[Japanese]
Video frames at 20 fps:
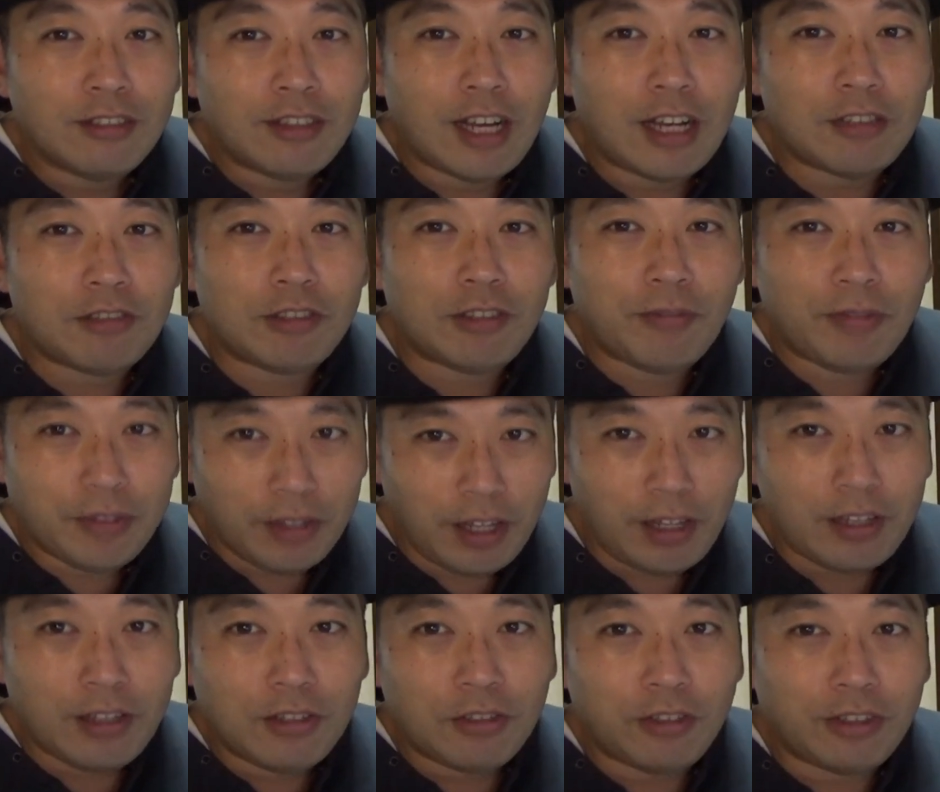あの
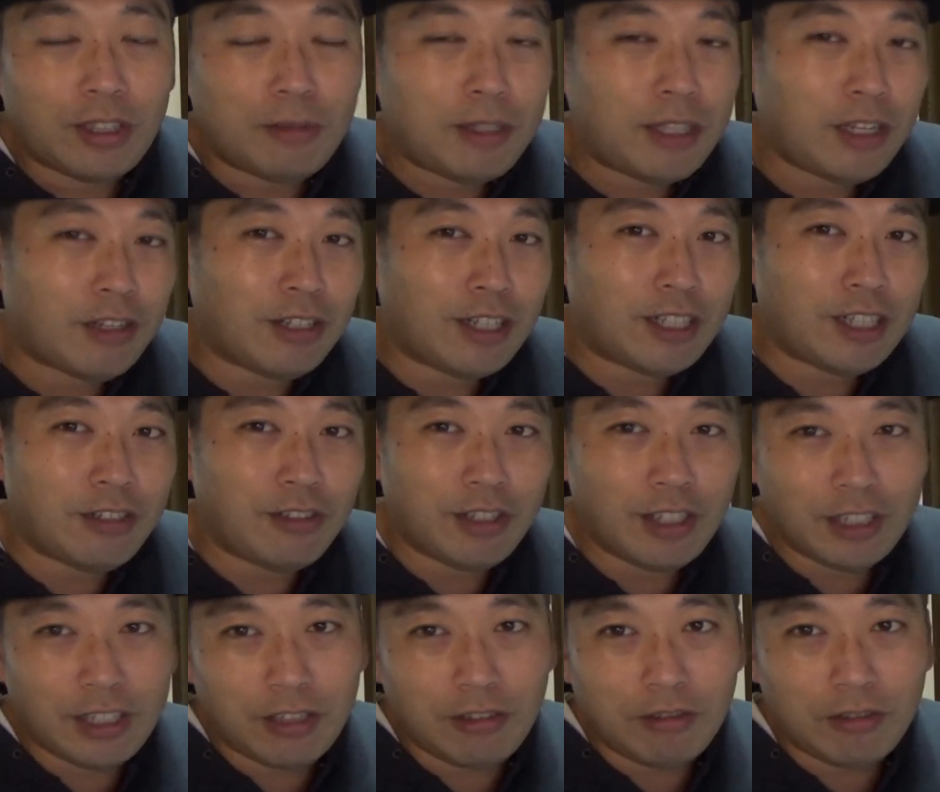ね、そうやって見てくれてる
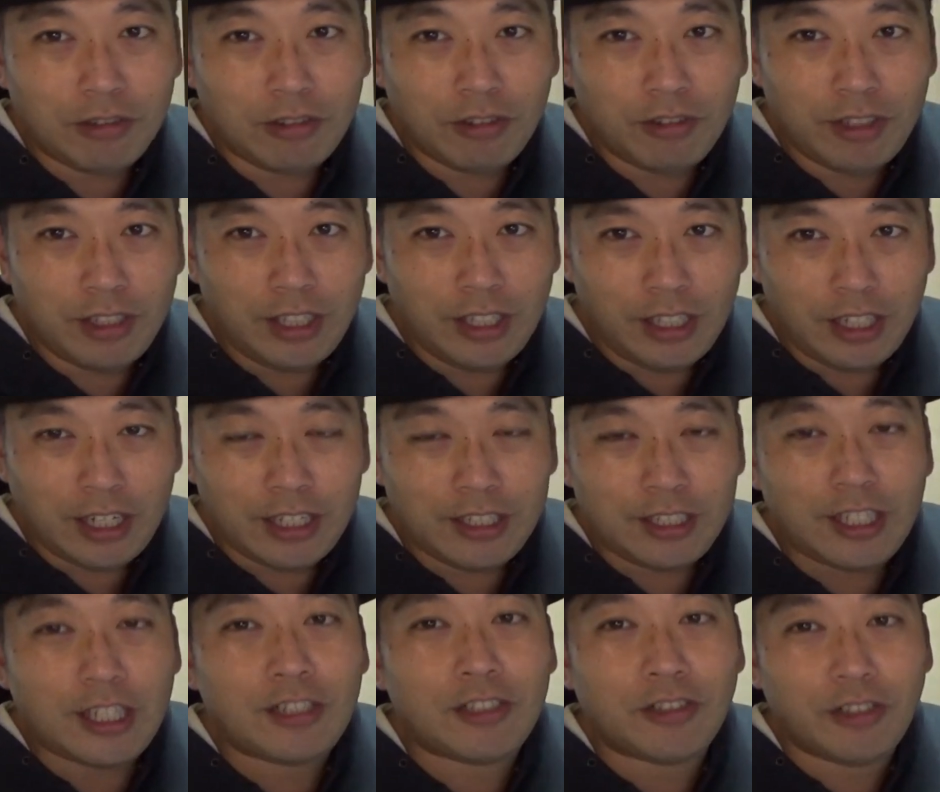方は本当にいらっ
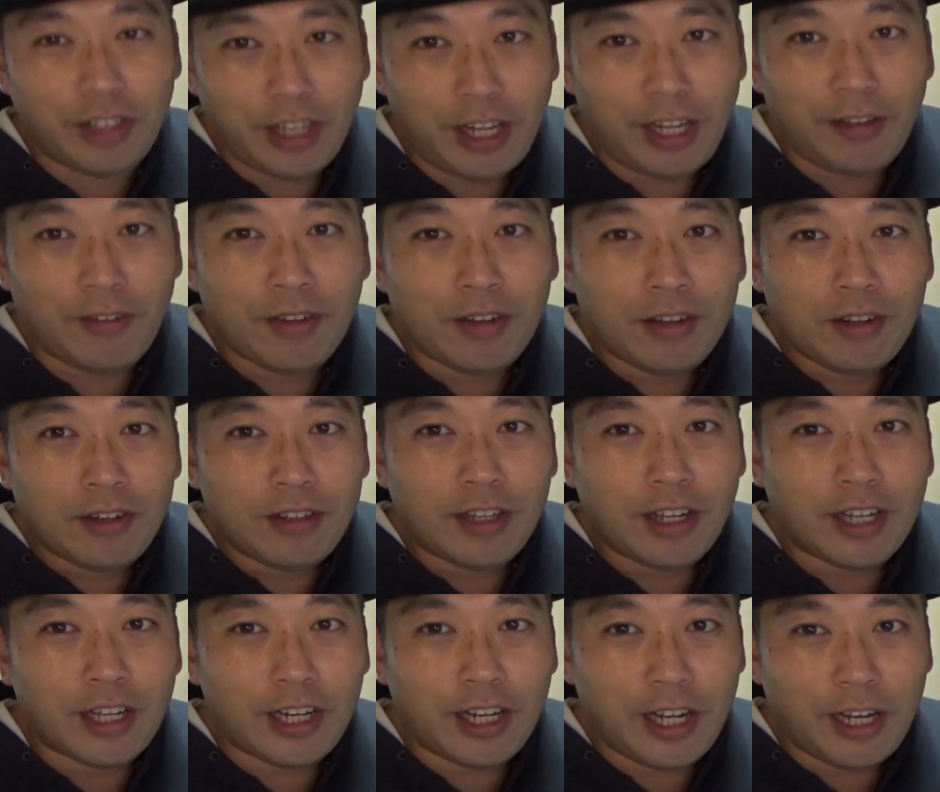しゃるので、
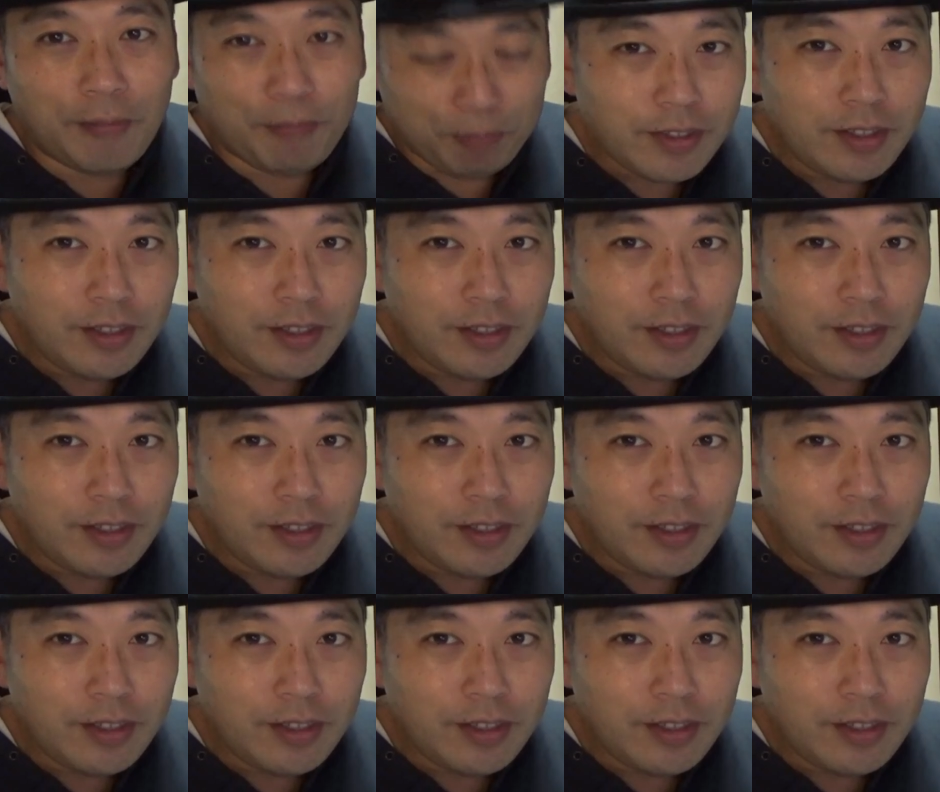だから、